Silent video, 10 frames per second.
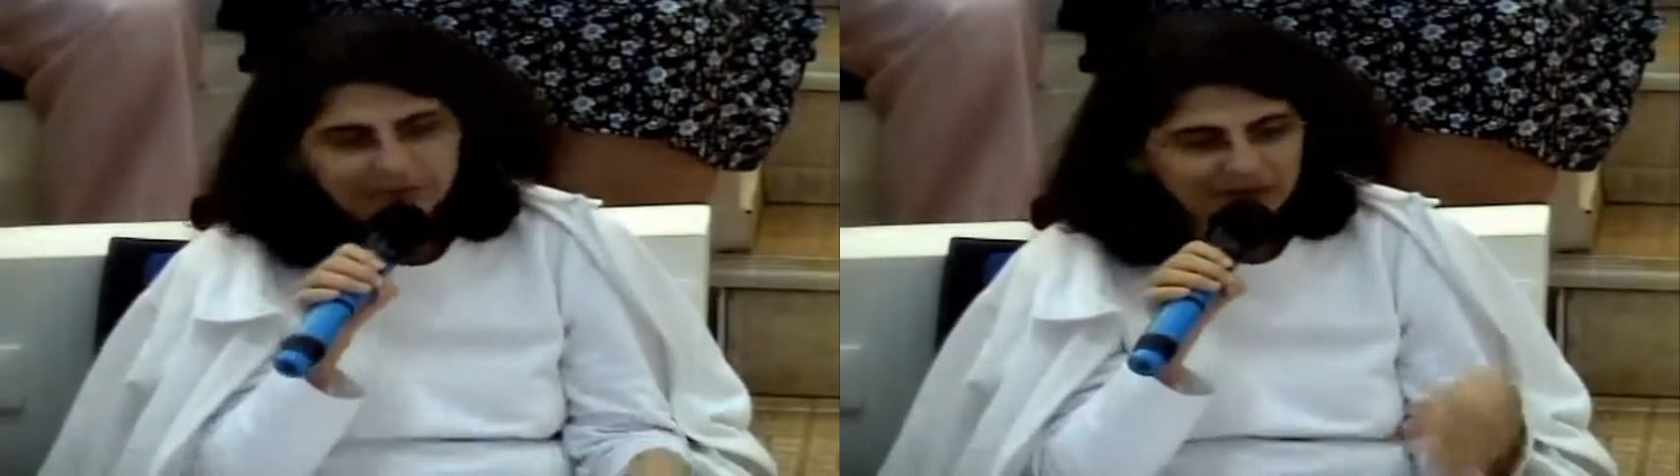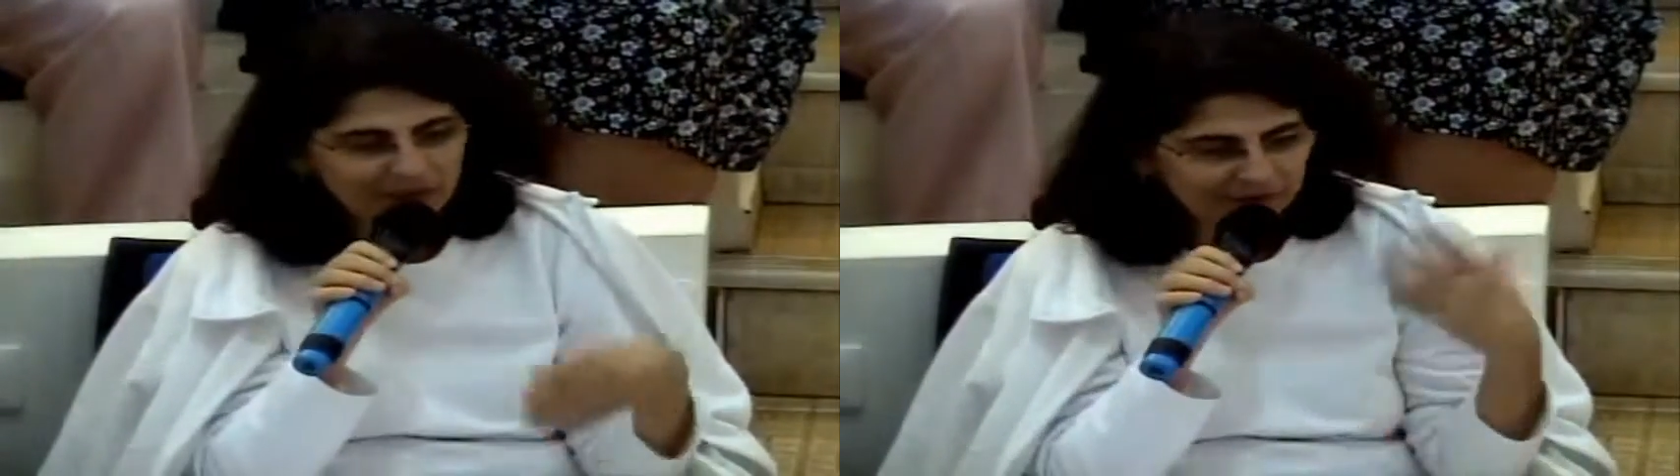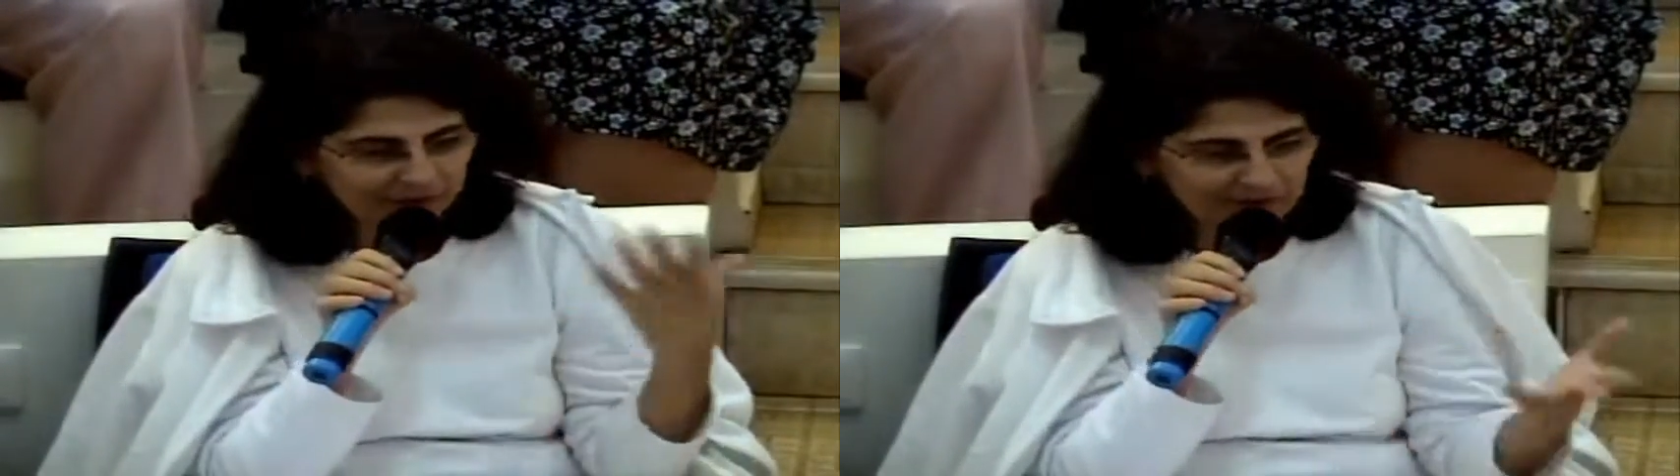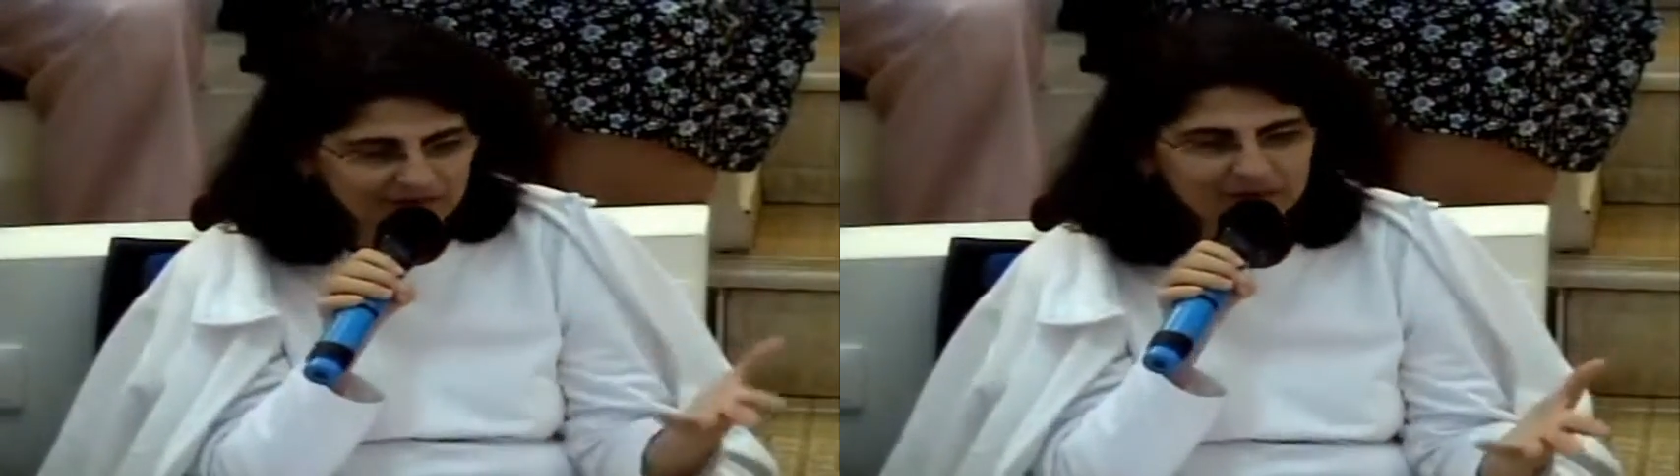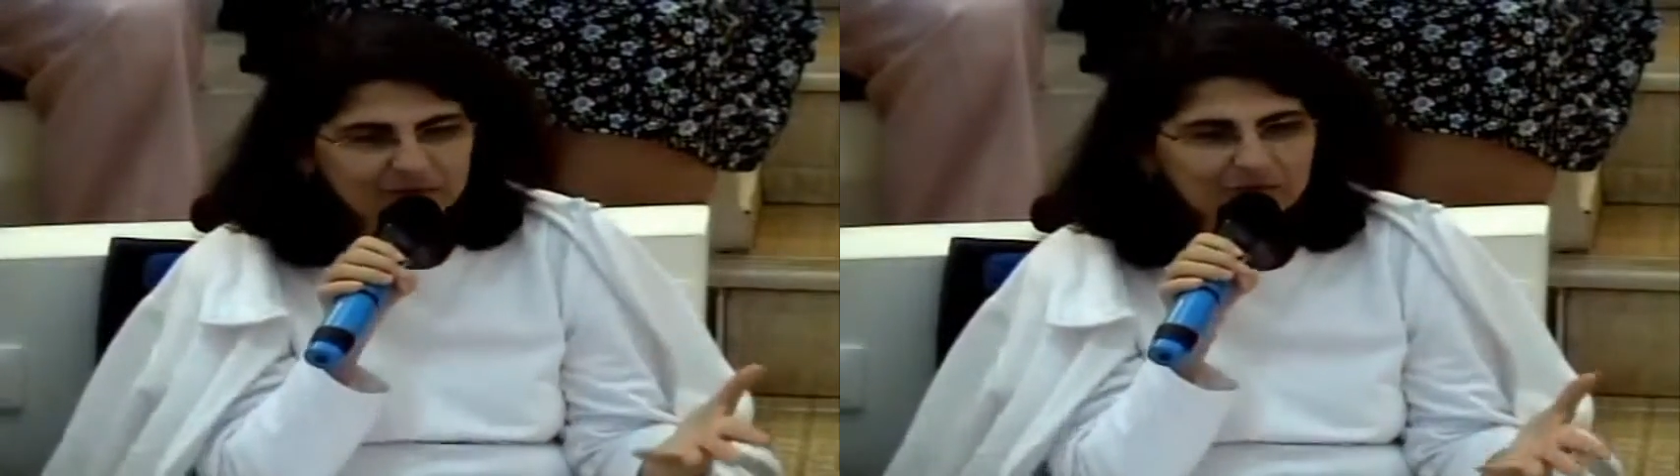para ver
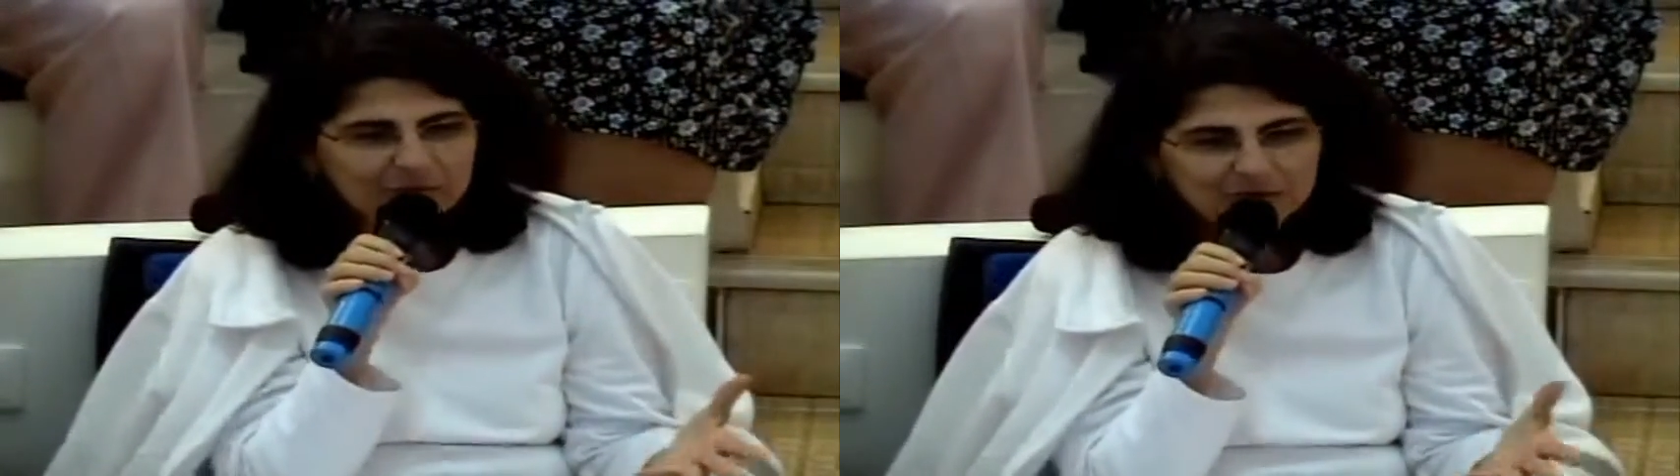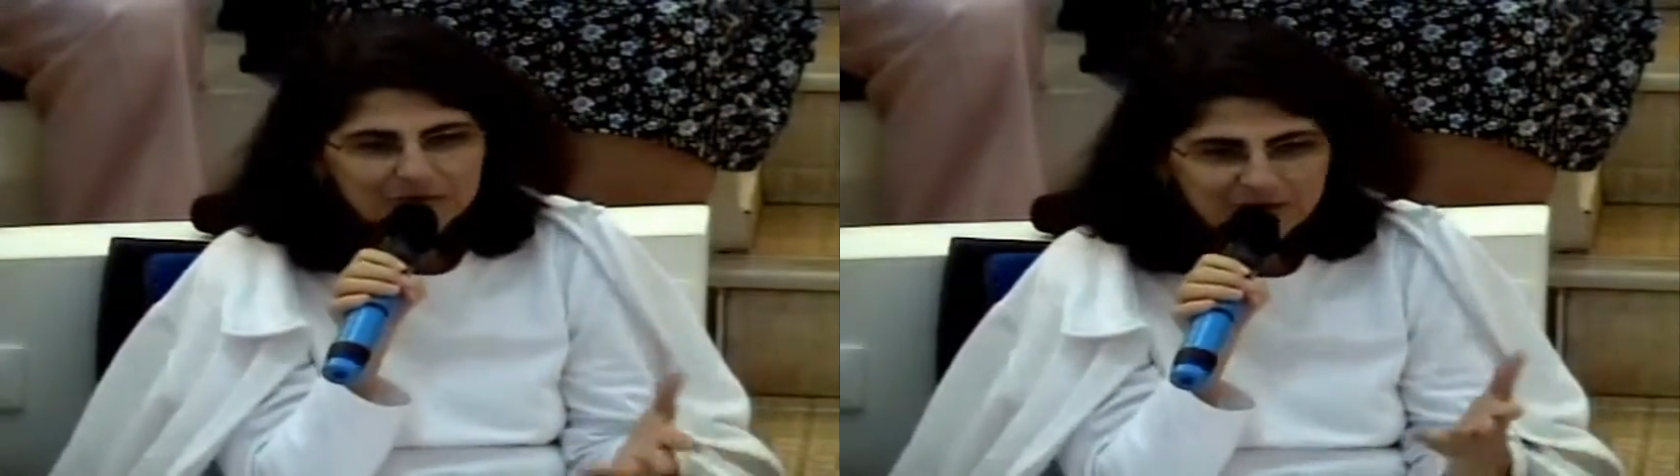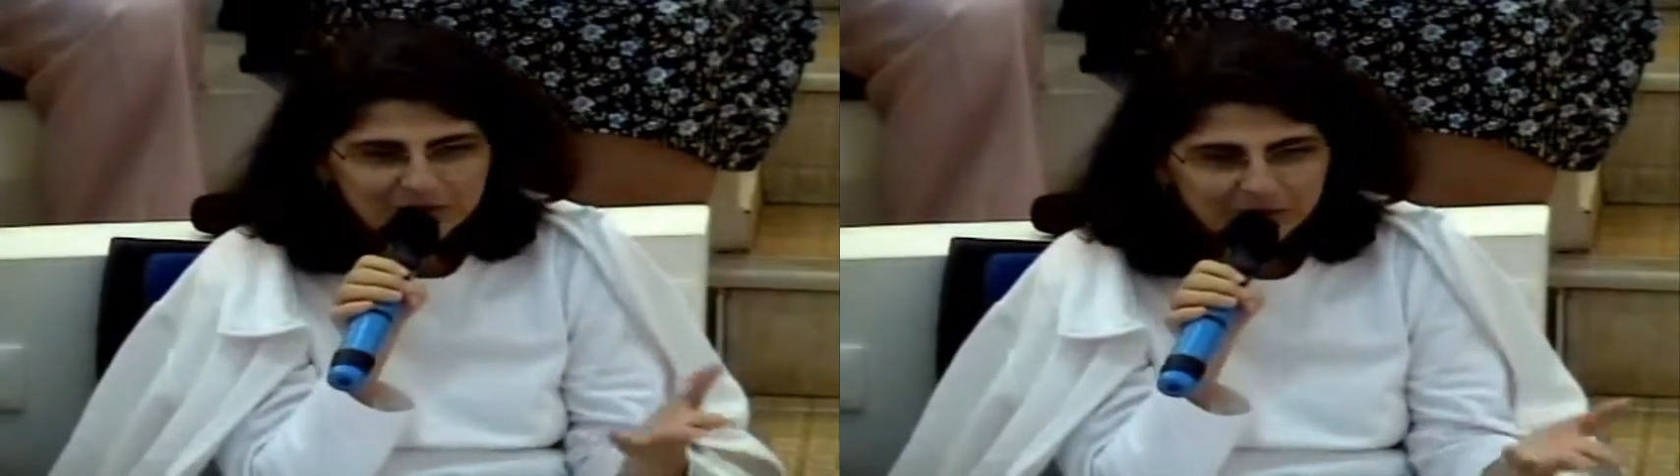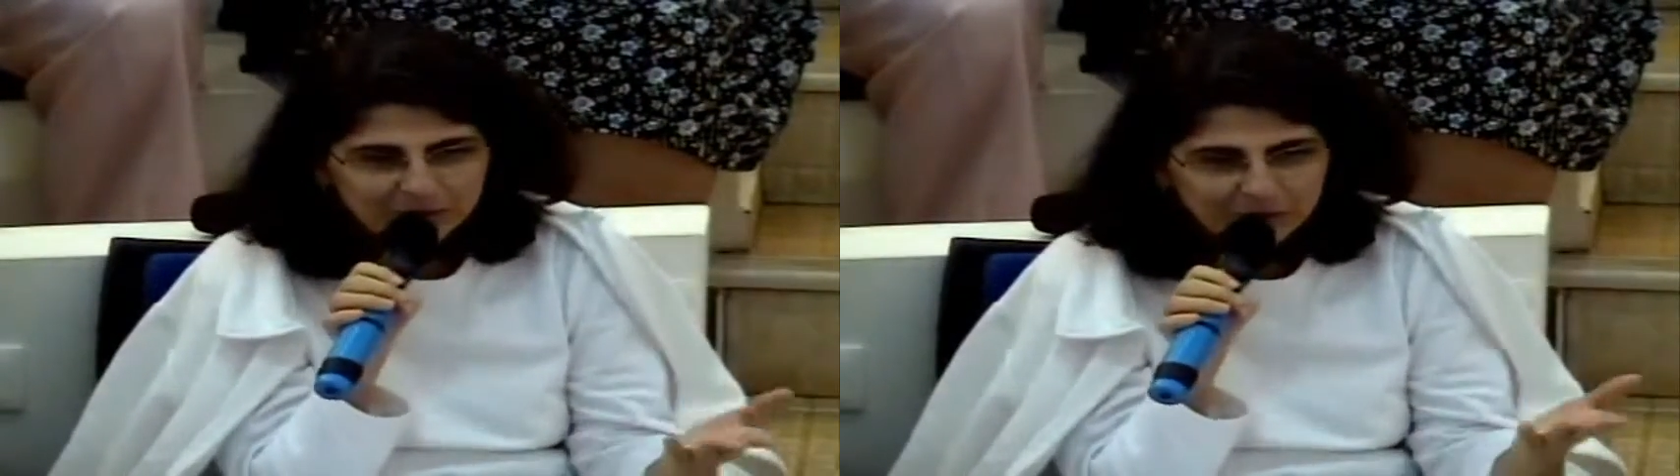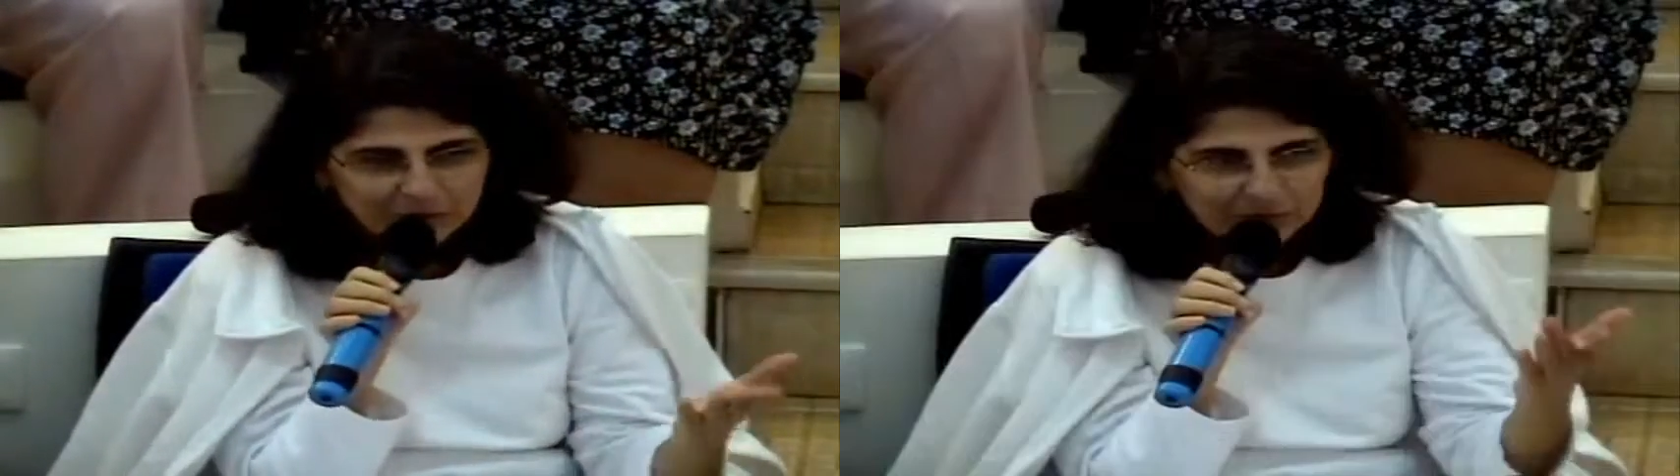se o, se
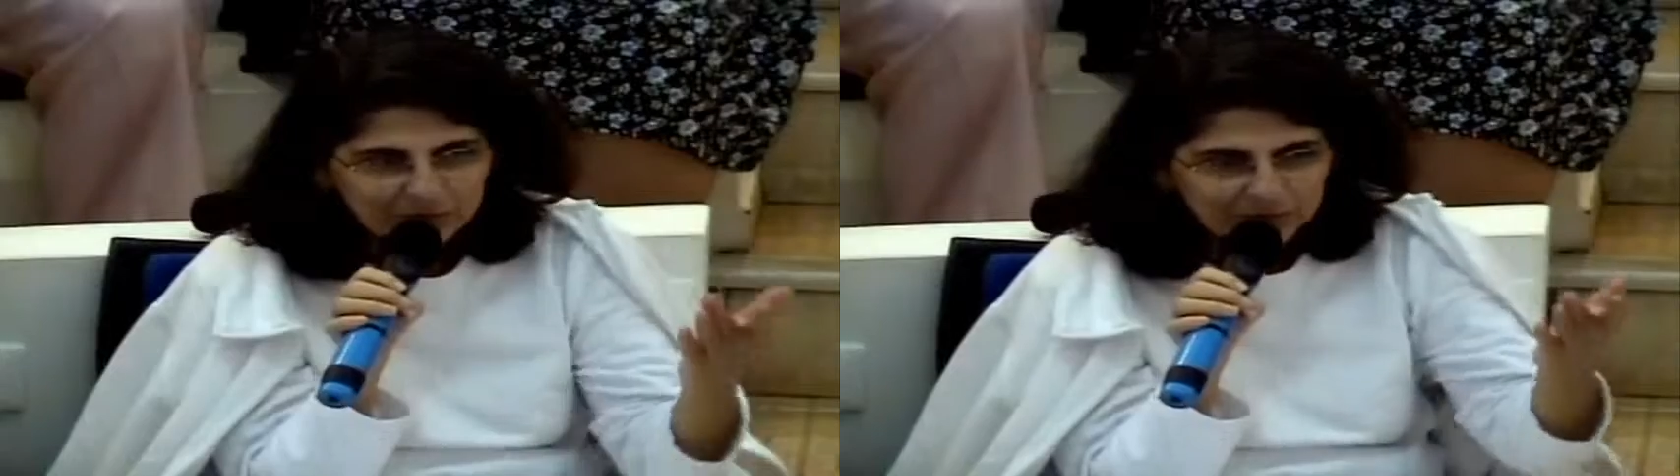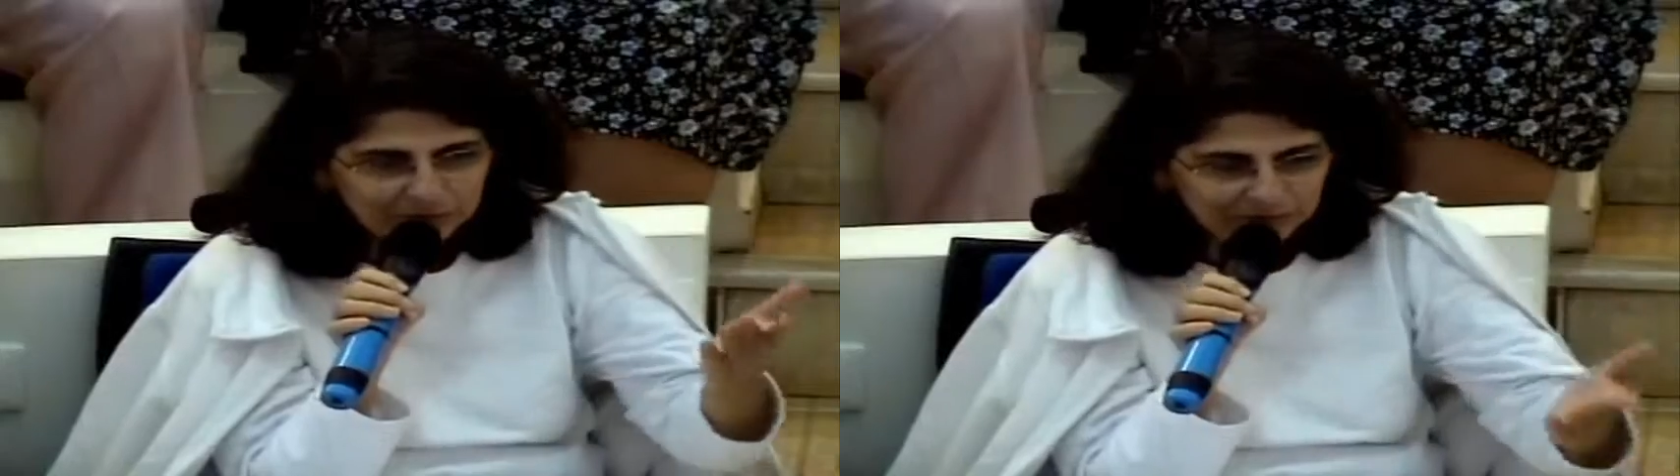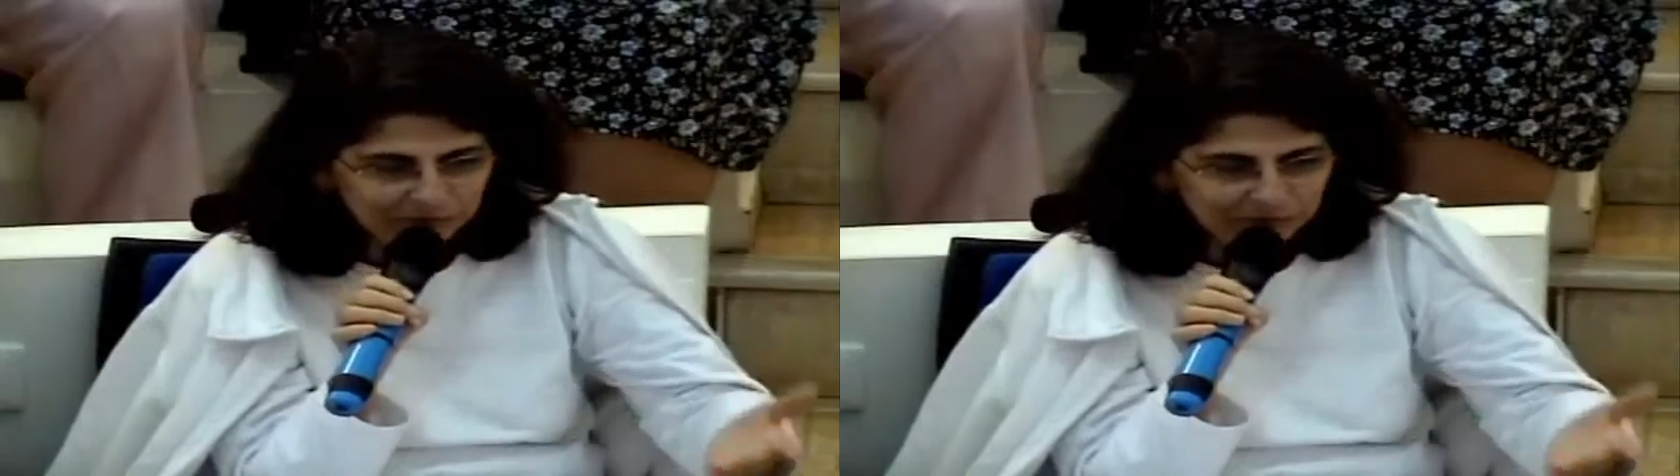o